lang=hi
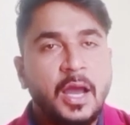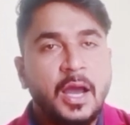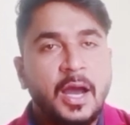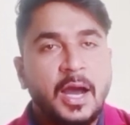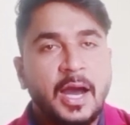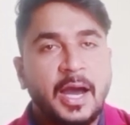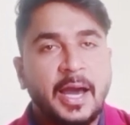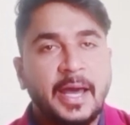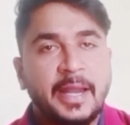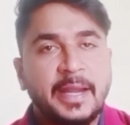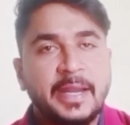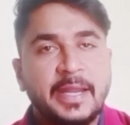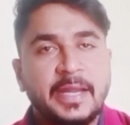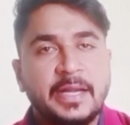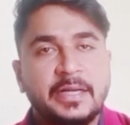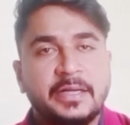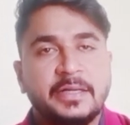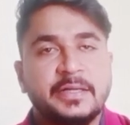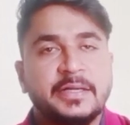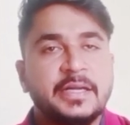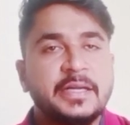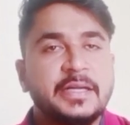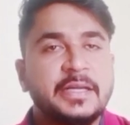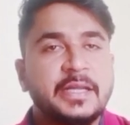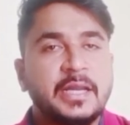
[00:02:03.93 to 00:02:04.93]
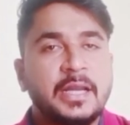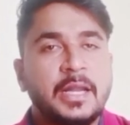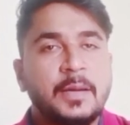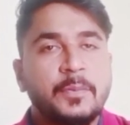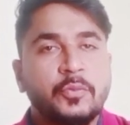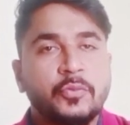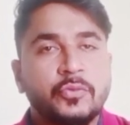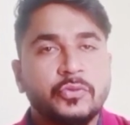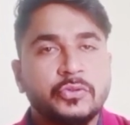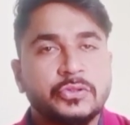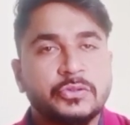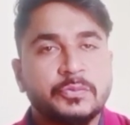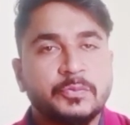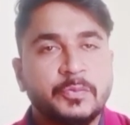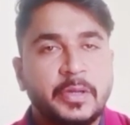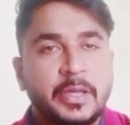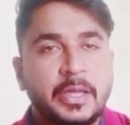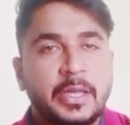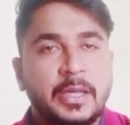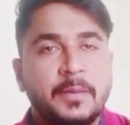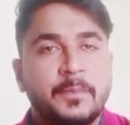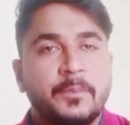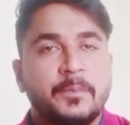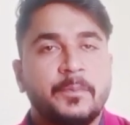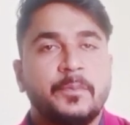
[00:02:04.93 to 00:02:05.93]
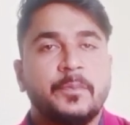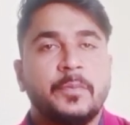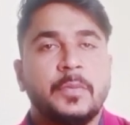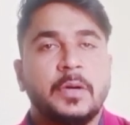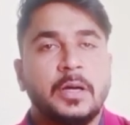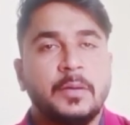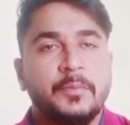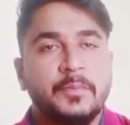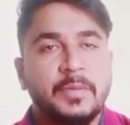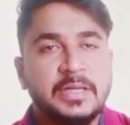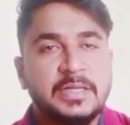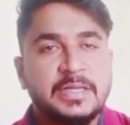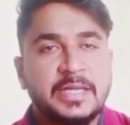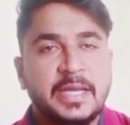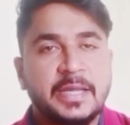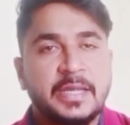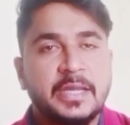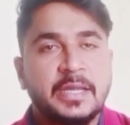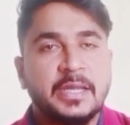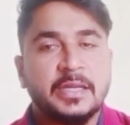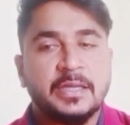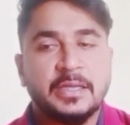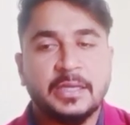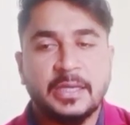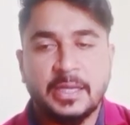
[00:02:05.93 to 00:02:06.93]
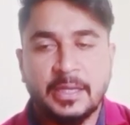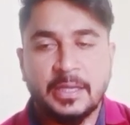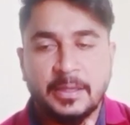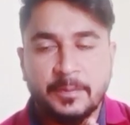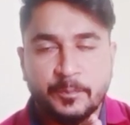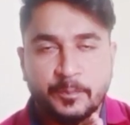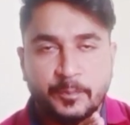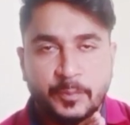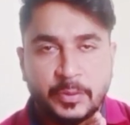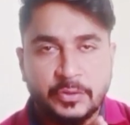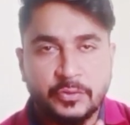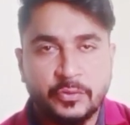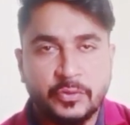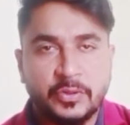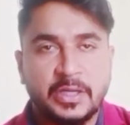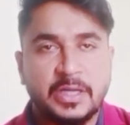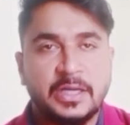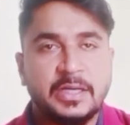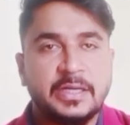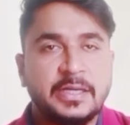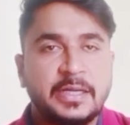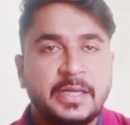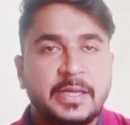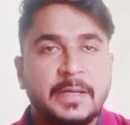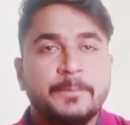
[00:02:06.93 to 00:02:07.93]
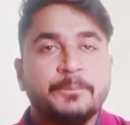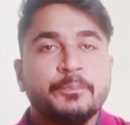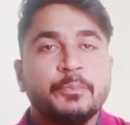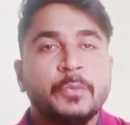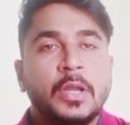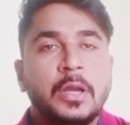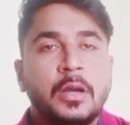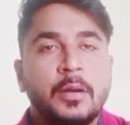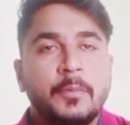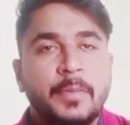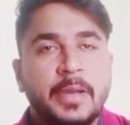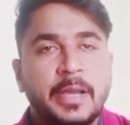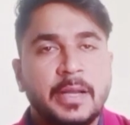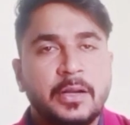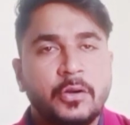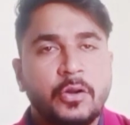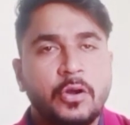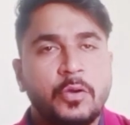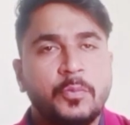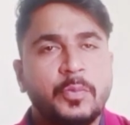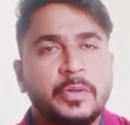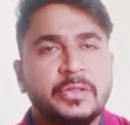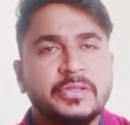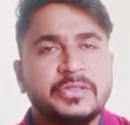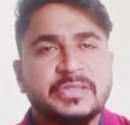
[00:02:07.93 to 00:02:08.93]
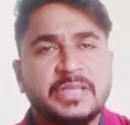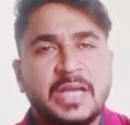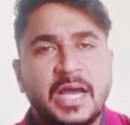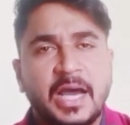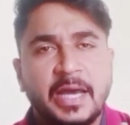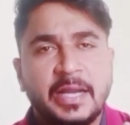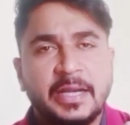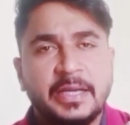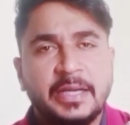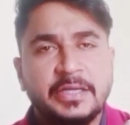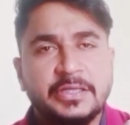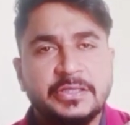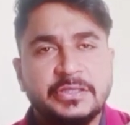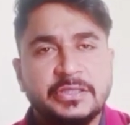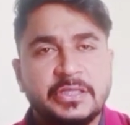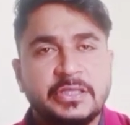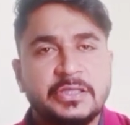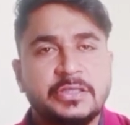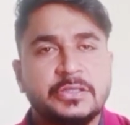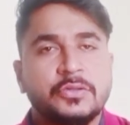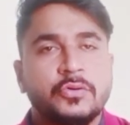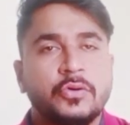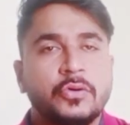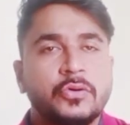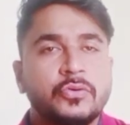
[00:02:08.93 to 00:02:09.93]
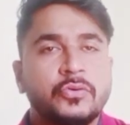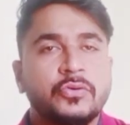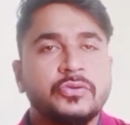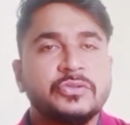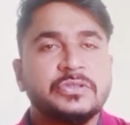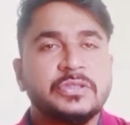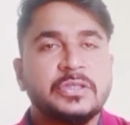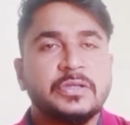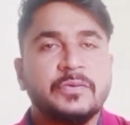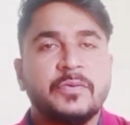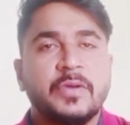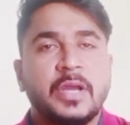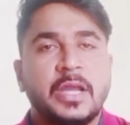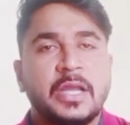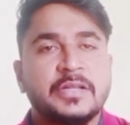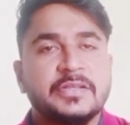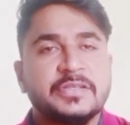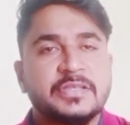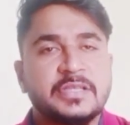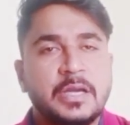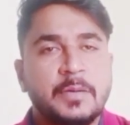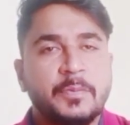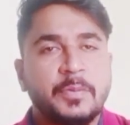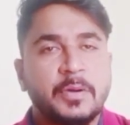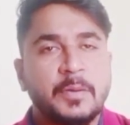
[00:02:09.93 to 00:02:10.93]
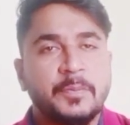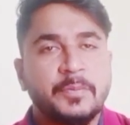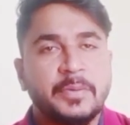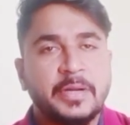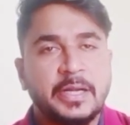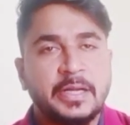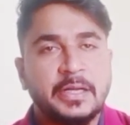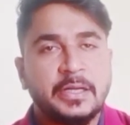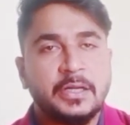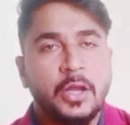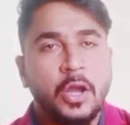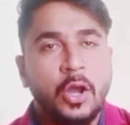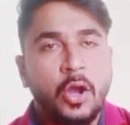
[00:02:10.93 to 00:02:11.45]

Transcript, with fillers: हर एक डिटेल आपको उसमें मिल जाएगी कितने पदों के लिए बैकलॉग पर सारी चीज कौन कौन सी वैकेंसी यहां पर अपडेट